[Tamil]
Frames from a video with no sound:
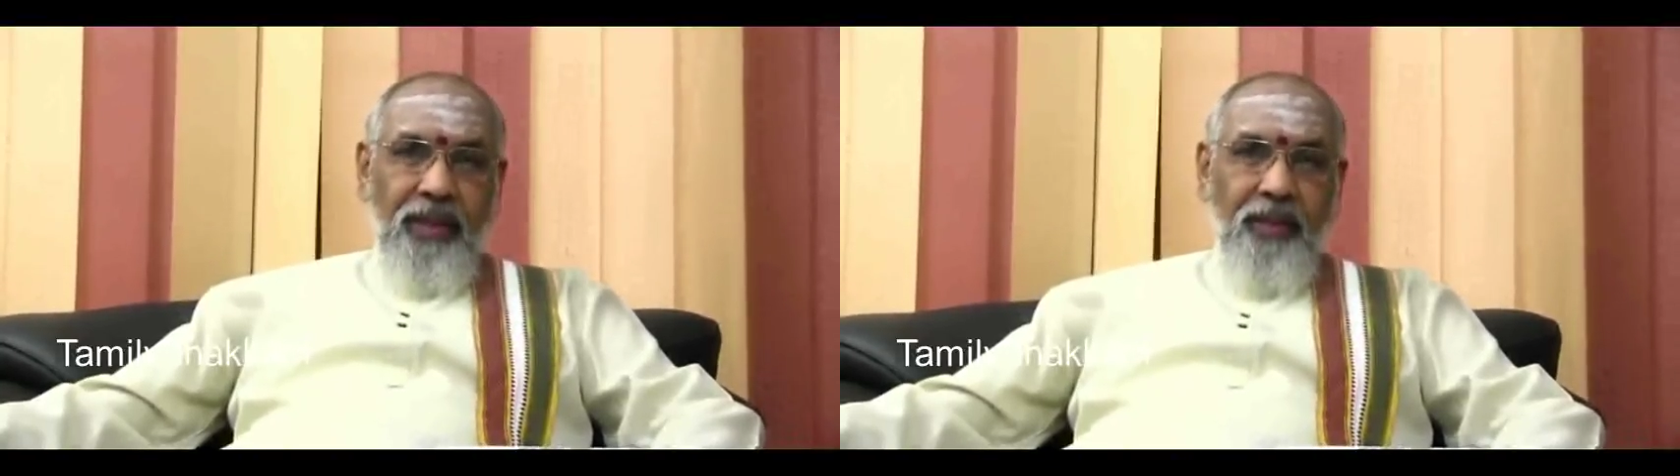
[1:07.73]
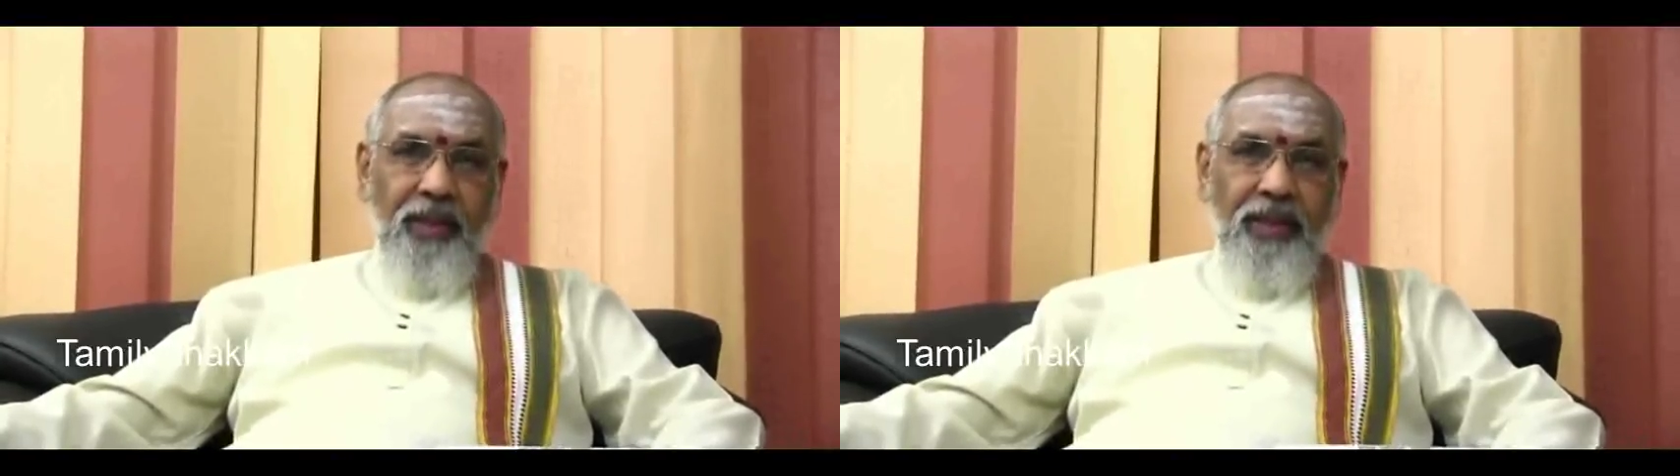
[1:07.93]

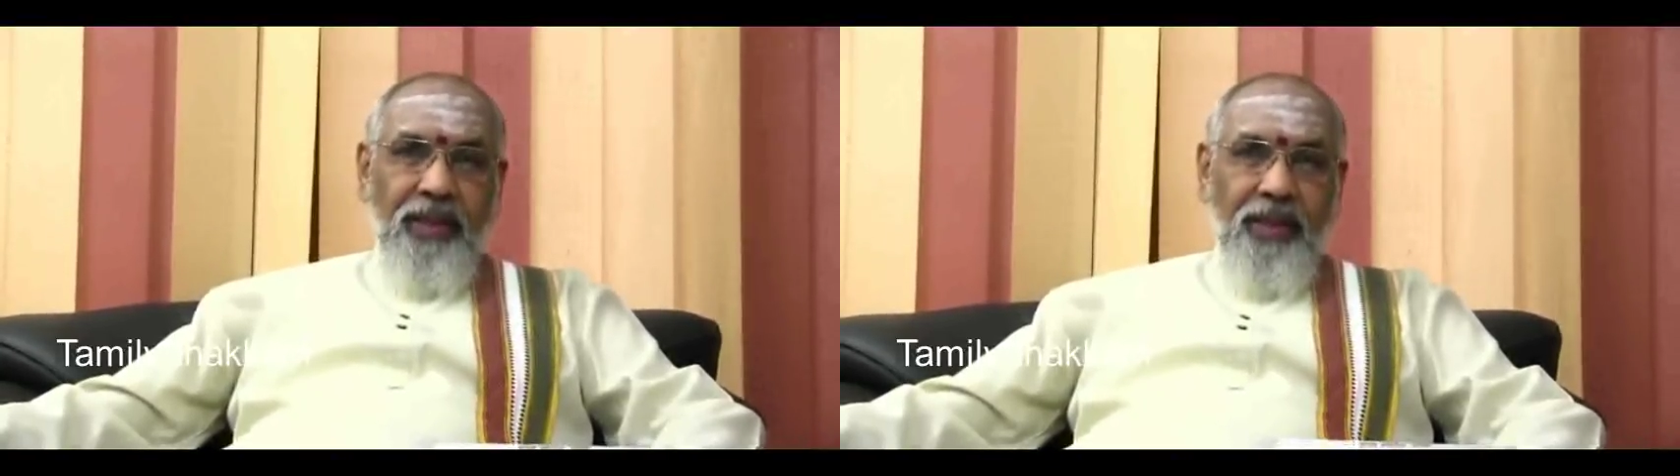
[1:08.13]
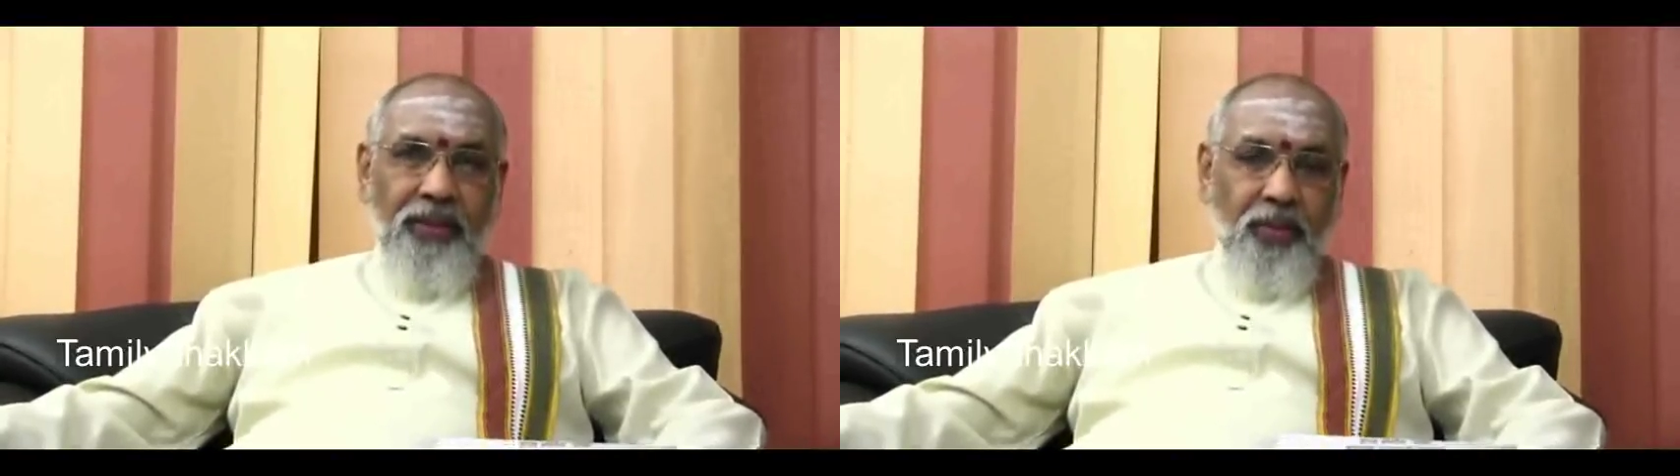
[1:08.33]

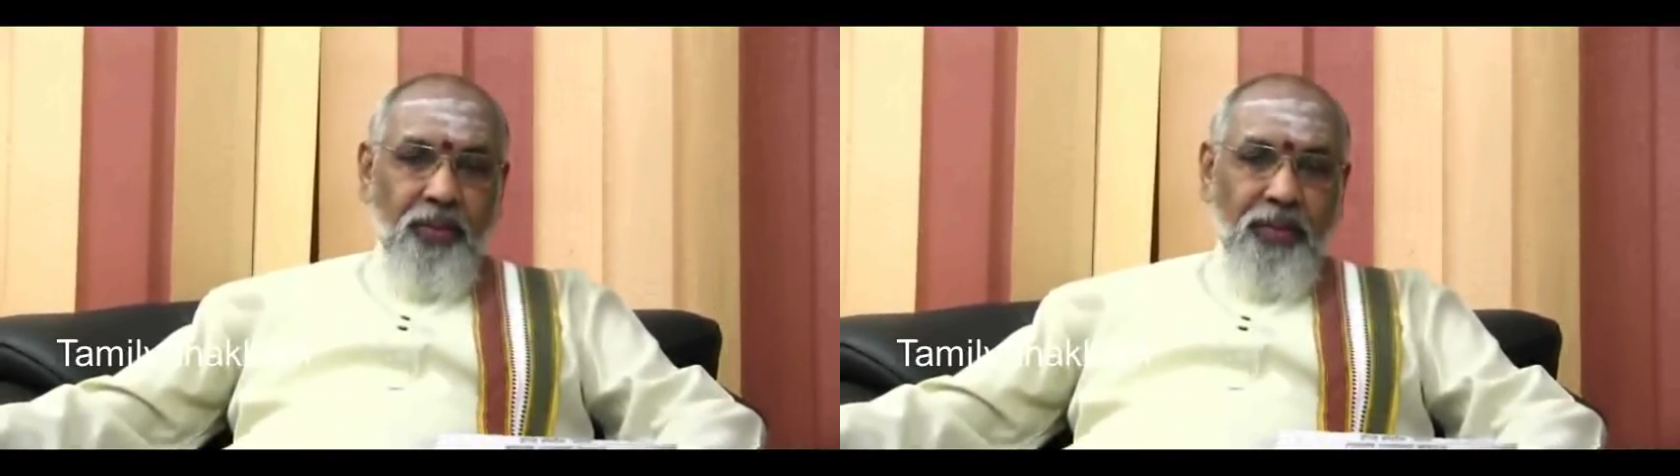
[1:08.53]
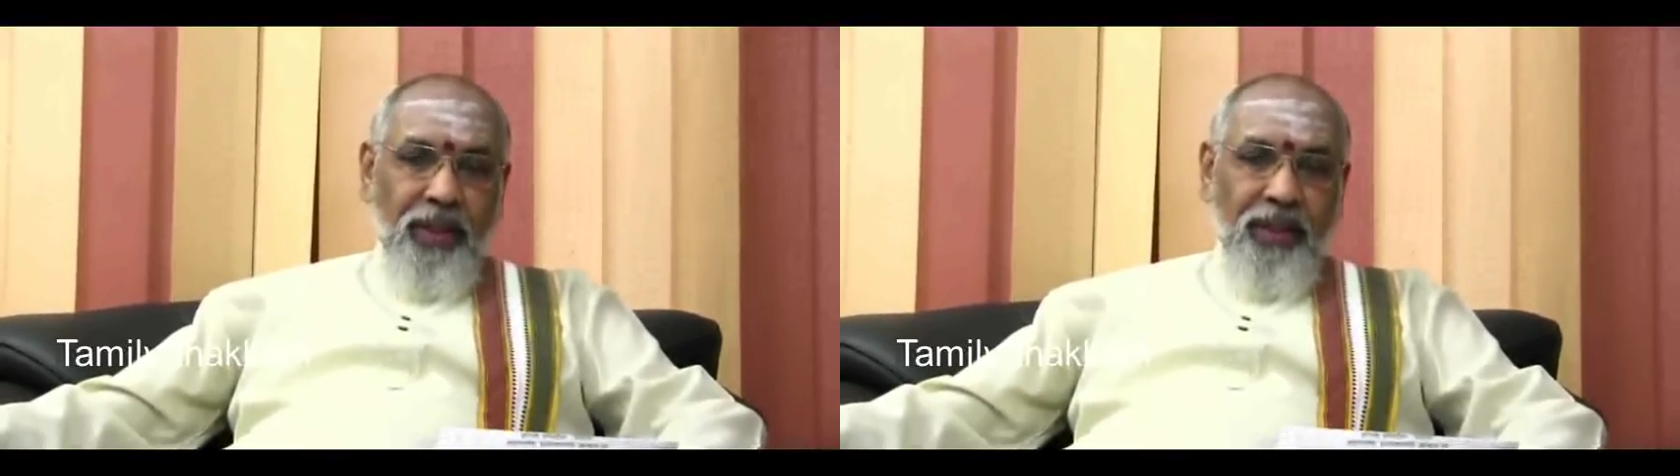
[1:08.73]
நமது
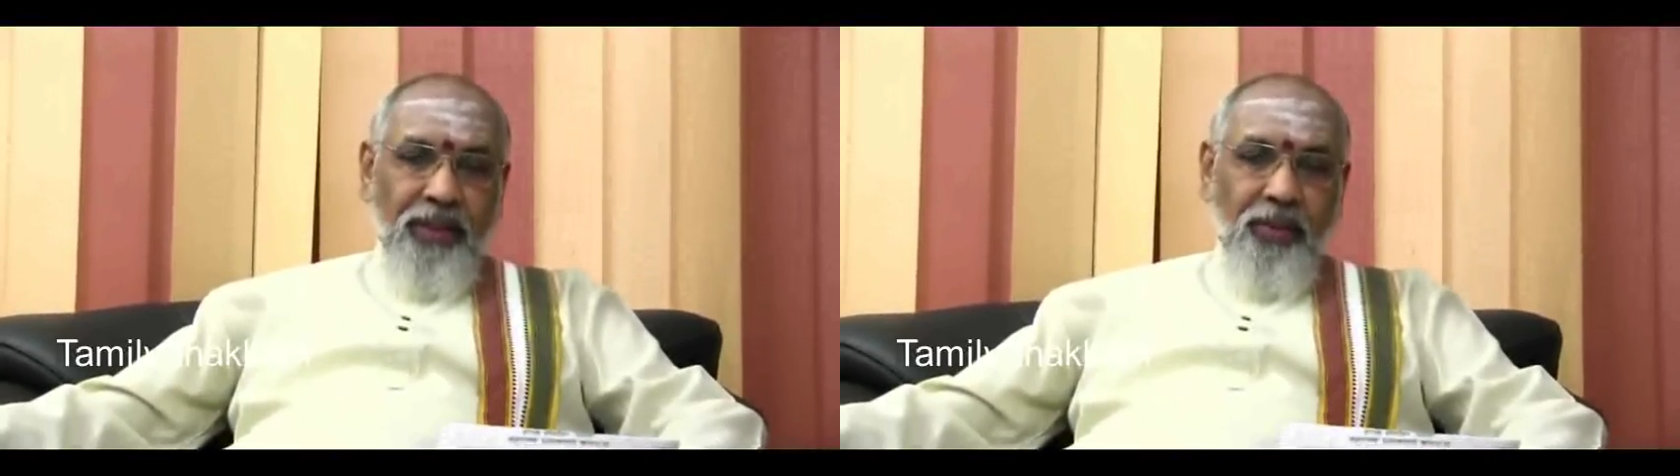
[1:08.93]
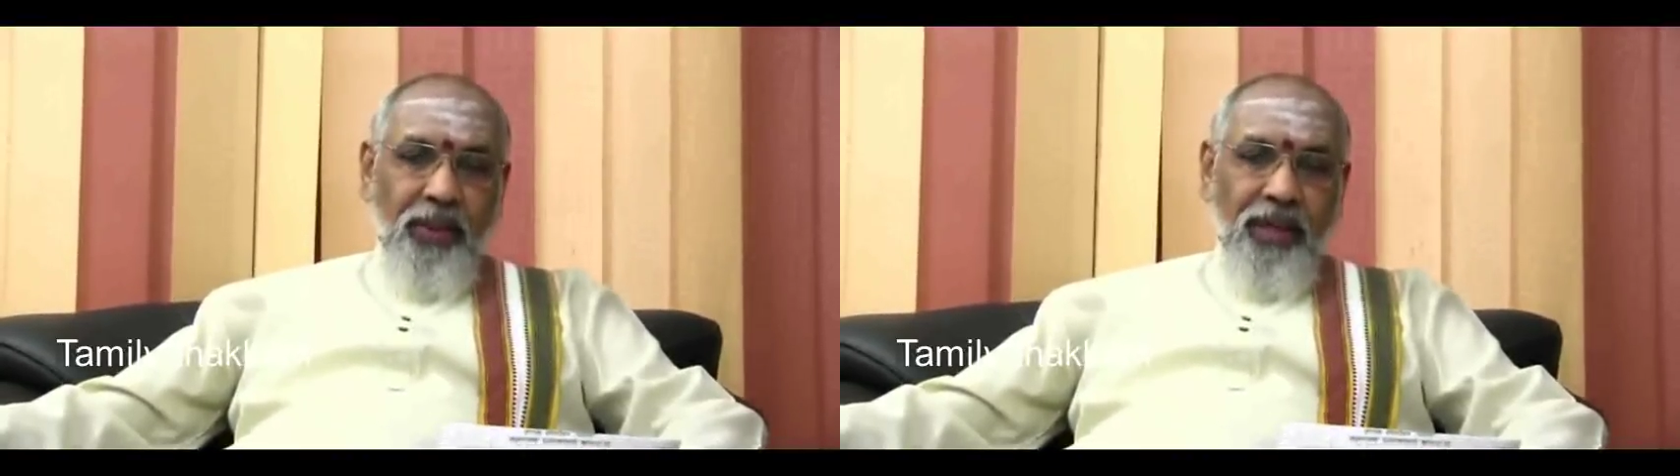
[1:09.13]
துன்ப
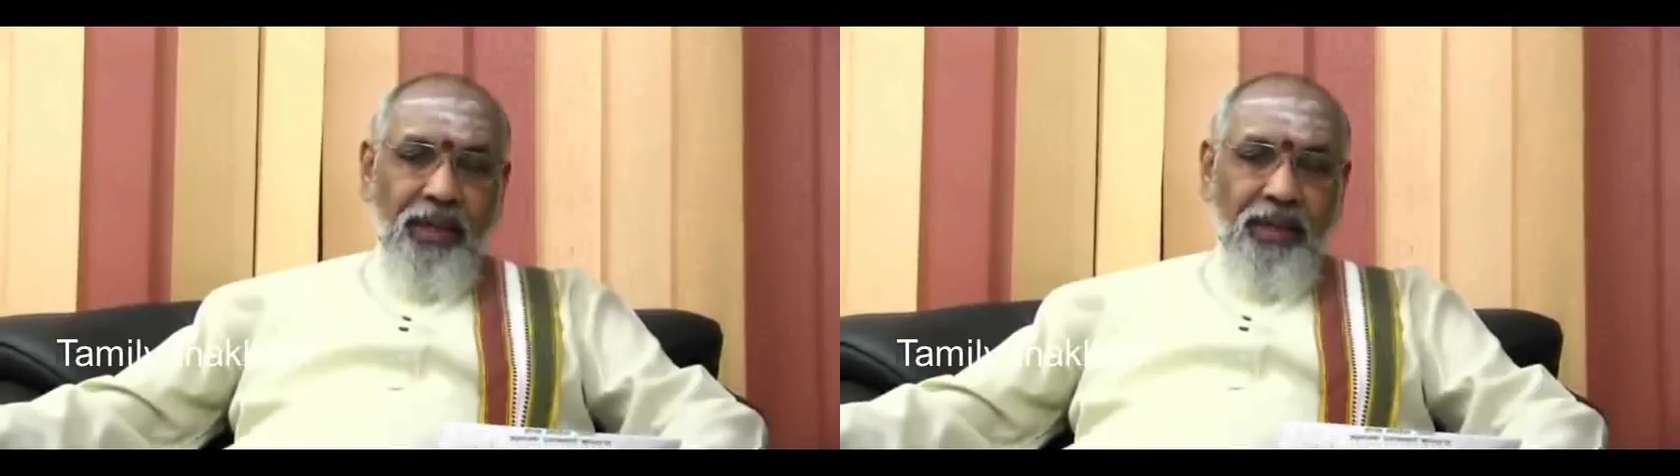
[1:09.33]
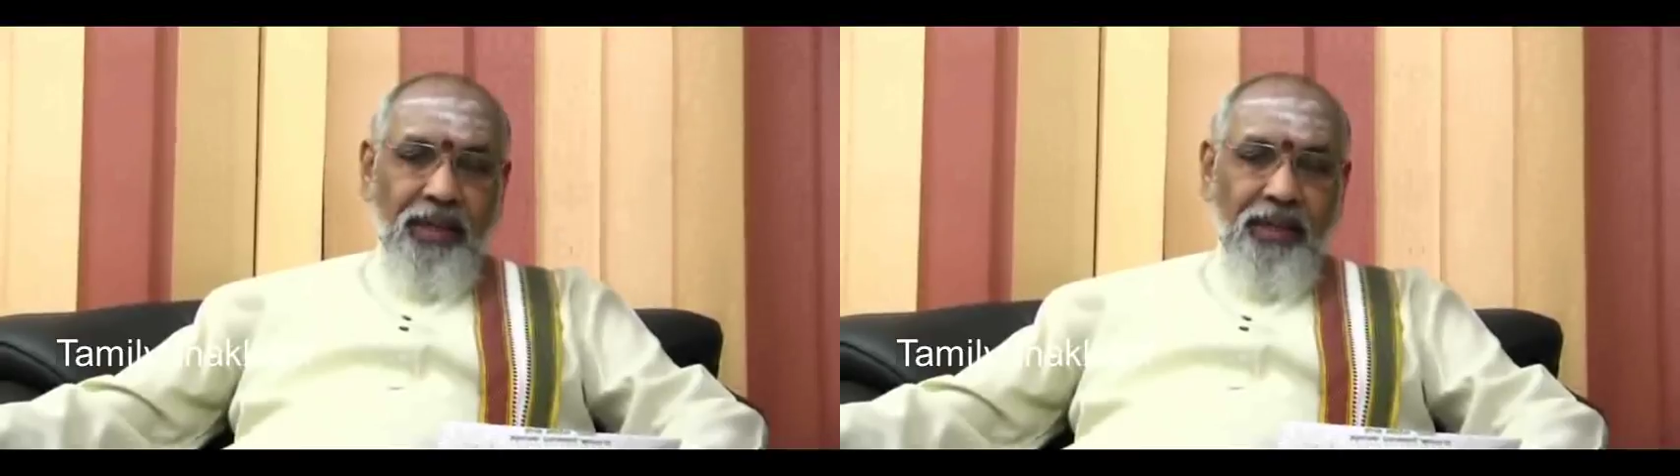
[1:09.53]

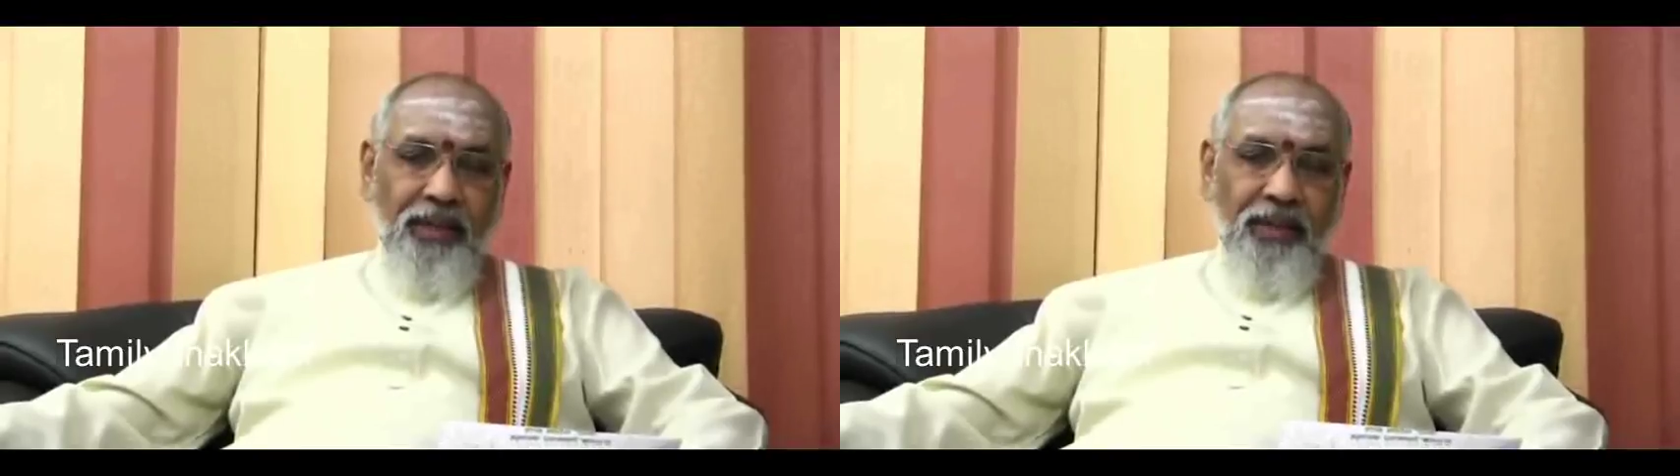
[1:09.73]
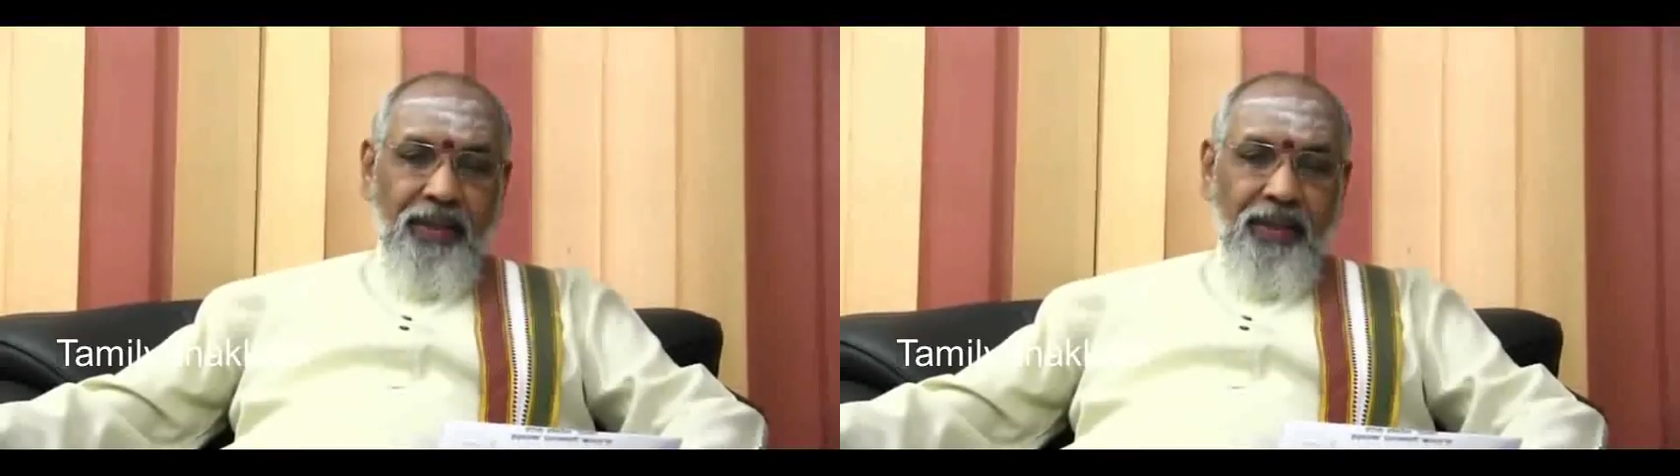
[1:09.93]
துயரங்கள்